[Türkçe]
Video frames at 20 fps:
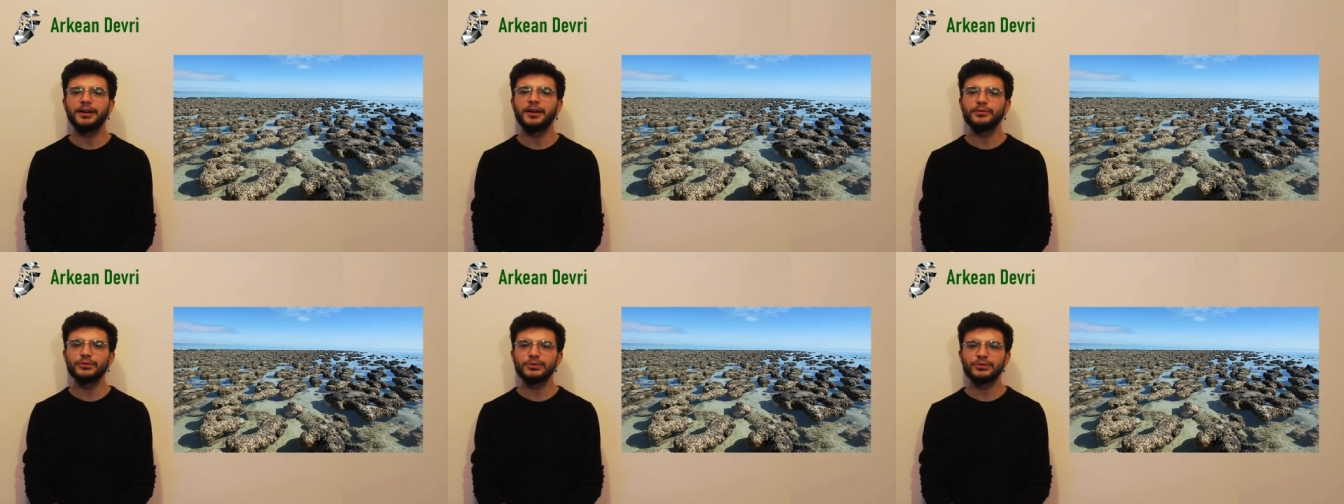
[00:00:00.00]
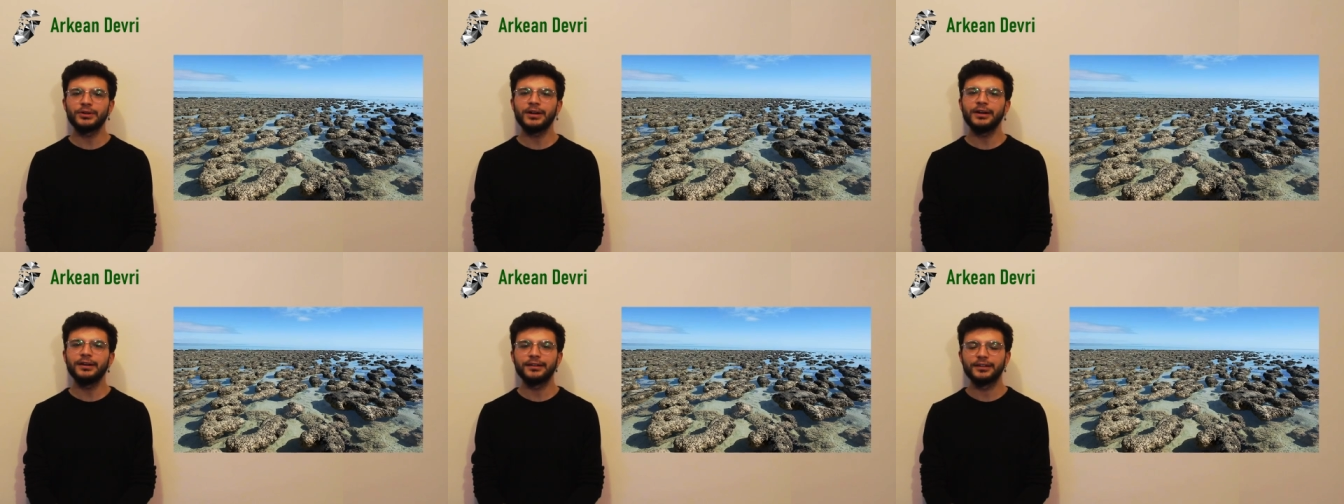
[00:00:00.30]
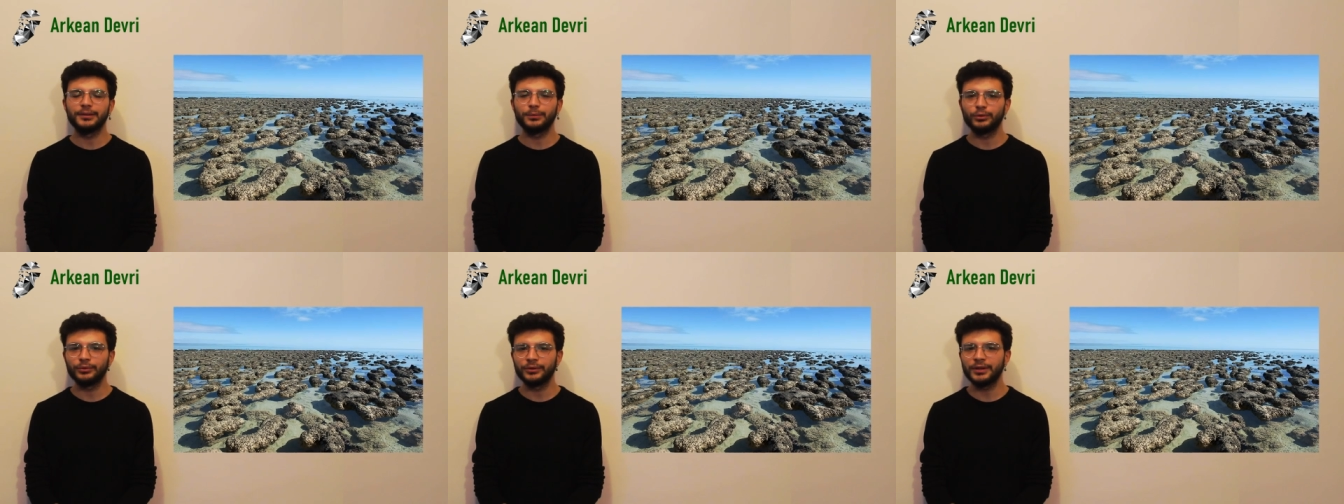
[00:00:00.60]

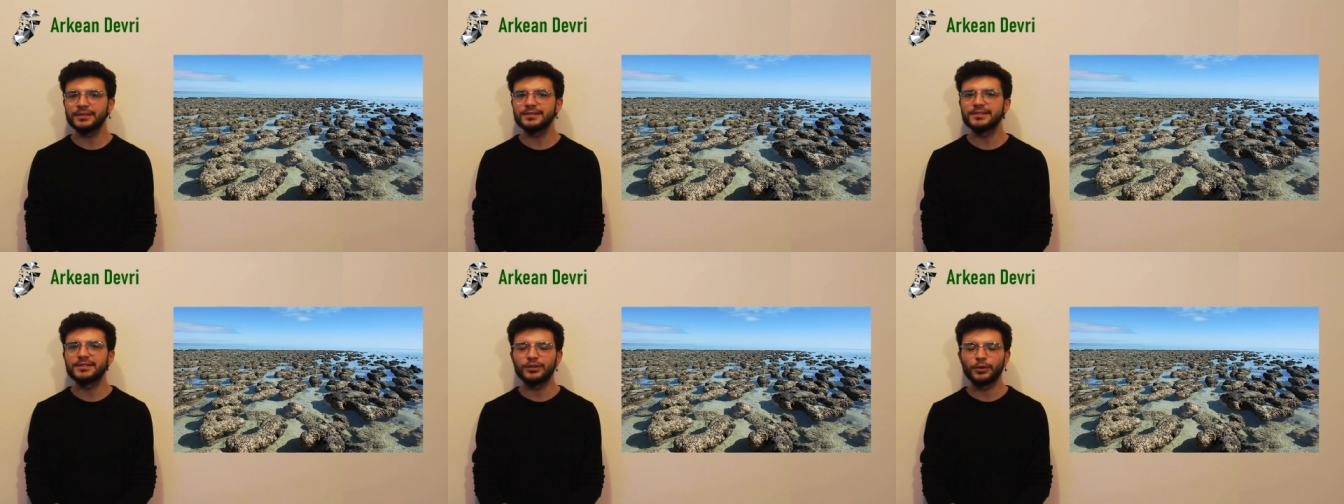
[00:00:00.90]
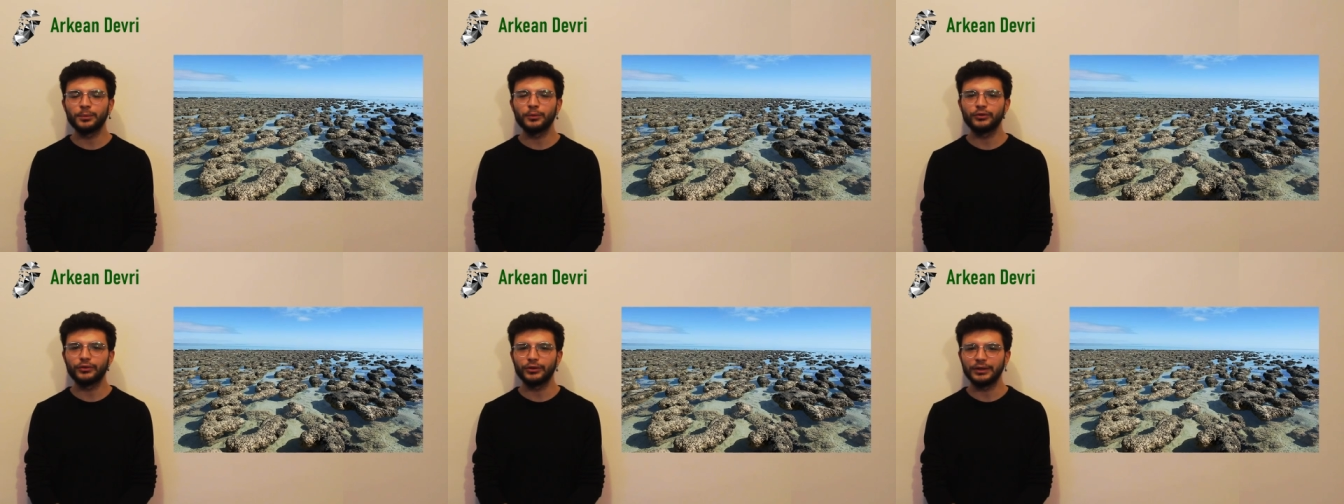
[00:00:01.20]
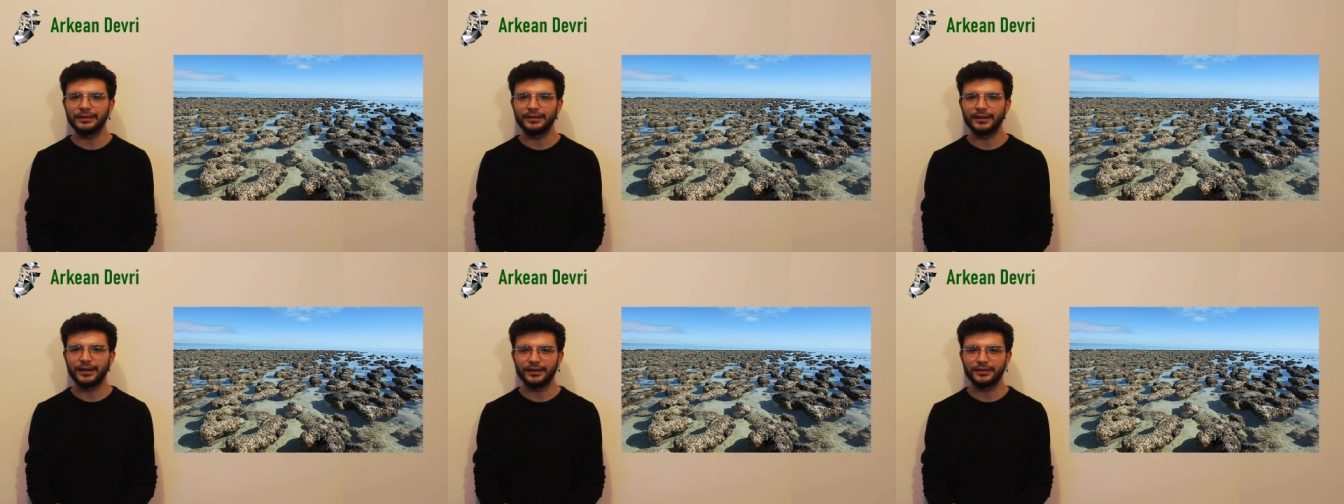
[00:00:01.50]
Avustralya'da bulunan
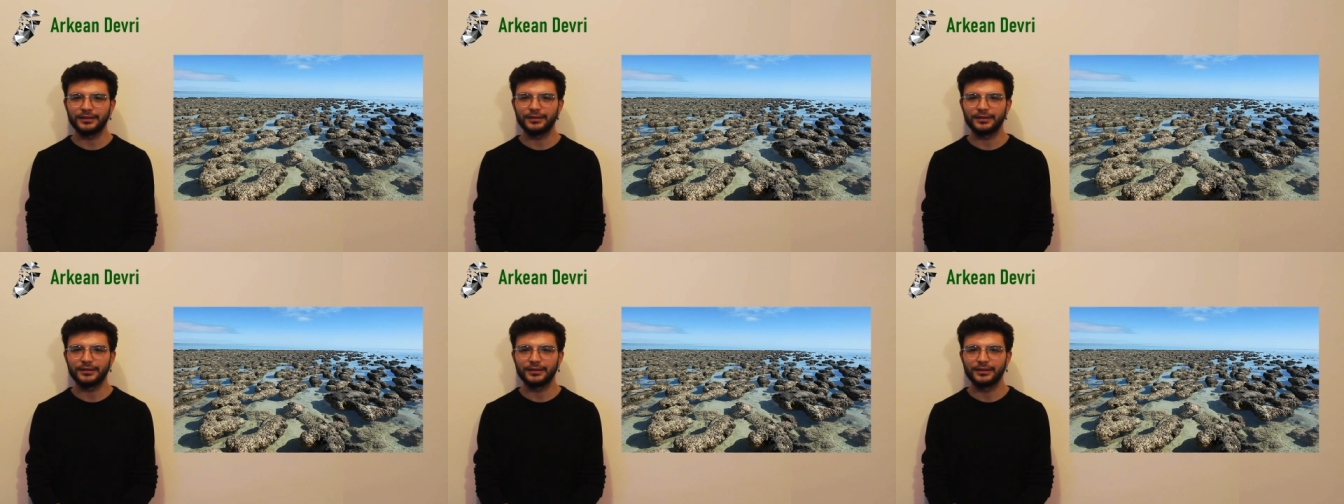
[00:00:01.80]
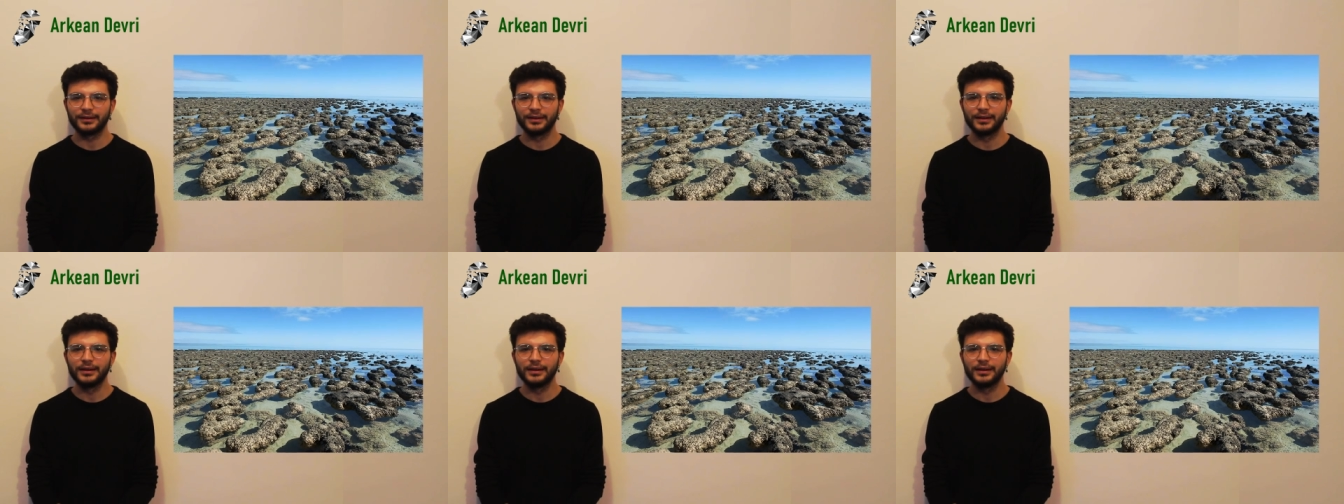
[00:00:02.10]
stromatolitlerdir.